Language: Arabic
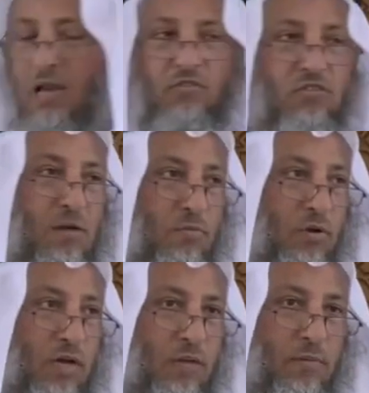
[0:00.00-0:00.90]
الإسلام
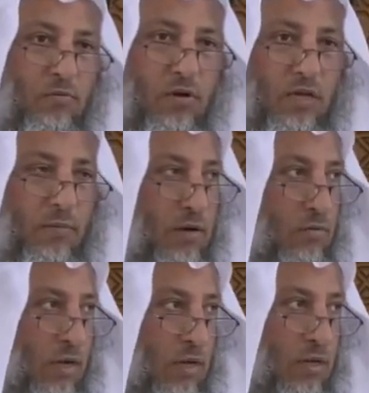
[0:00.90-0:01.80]
هو الإيمان والإيمان
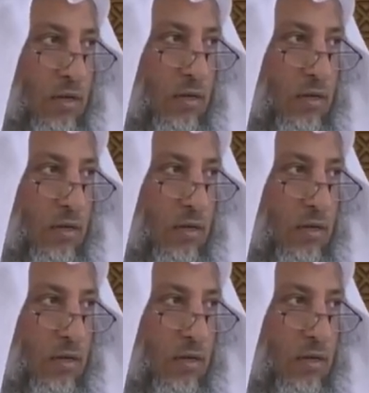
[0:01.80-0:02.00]
هو